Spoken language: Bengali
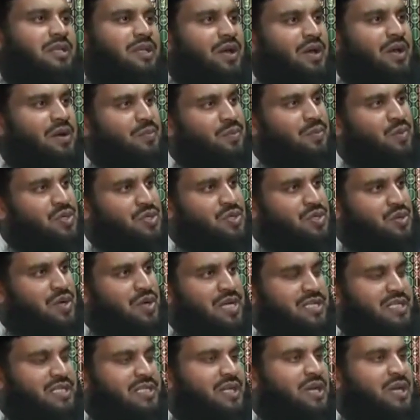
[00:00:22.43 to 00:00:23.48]
তাহলে প্রশ্ন
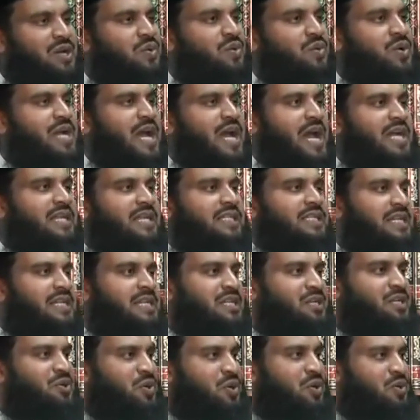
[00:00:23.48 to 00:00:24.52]
আসে তাহলে ওই আয়াতটা
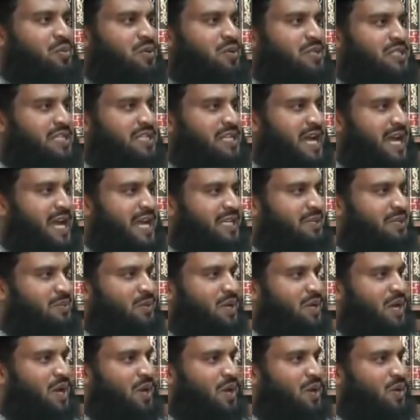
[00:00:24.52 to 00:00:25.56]
কি করব যে আয়াতে
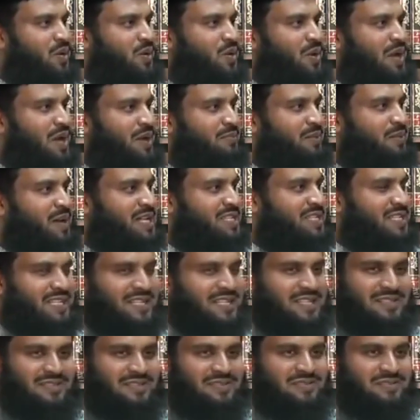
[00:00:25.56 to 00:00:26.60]
বলা হলো ওরা ফাঁসে
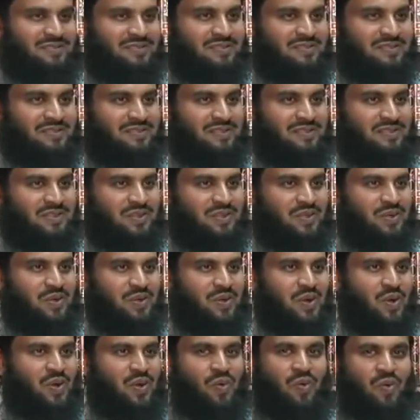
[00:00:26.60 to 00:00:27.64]

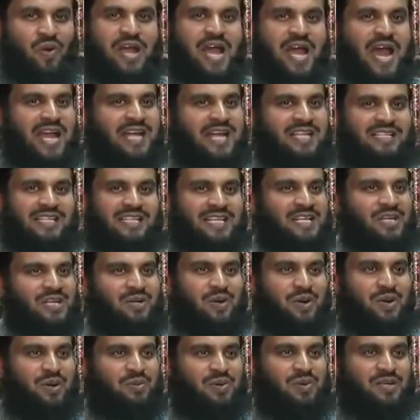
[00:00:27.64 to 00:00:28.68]
ওই আয়াতটা কি
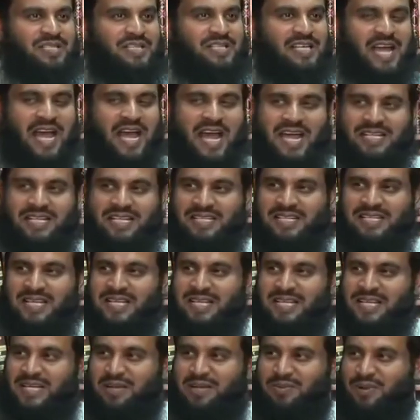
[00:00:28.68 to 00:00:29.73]
করব যে আয়াতে
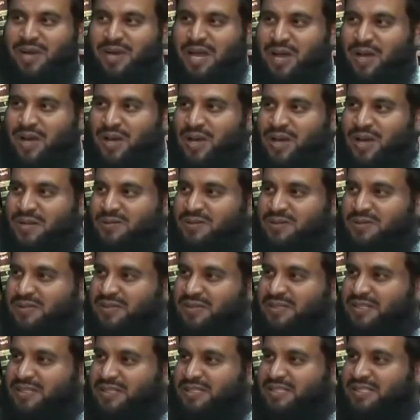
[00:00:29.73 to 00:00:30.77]
তাদেরকে বলা হলো
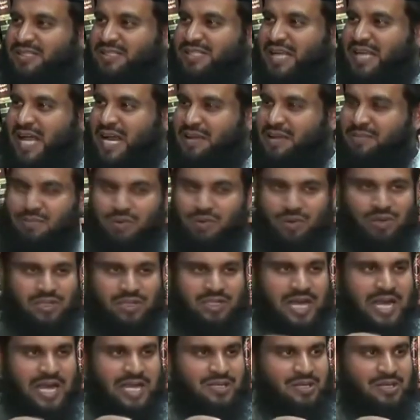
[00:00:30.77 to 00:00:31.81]
জালেম
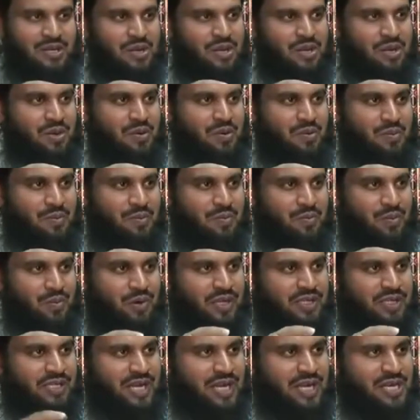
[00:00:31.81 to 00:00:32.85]
অর্থাৎ
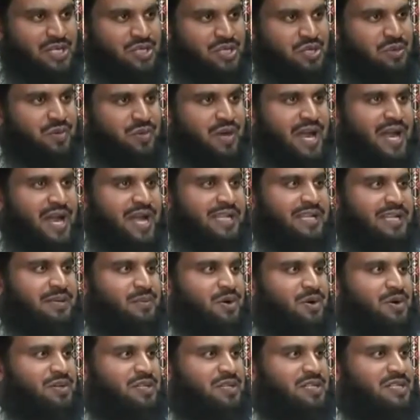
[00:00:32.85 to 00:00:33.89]
পঁয়তাল্লিশ নম্বর আয়াত
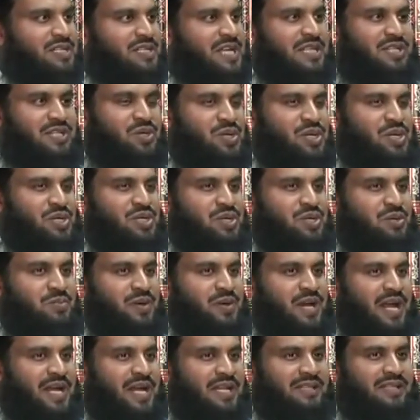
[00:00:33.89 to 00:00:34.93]
এবং সাতচল্লিশ
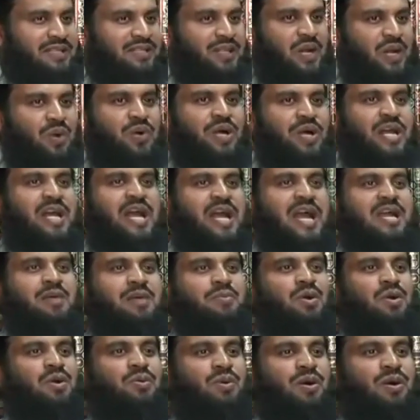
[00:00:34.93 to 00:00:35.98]
নম্বর আয়াত তাহলে ওইটা কাকে
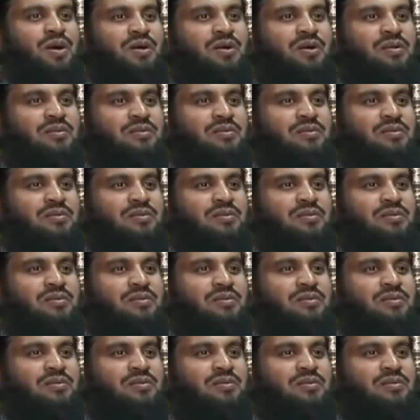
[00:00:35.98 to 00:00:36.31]
বলবো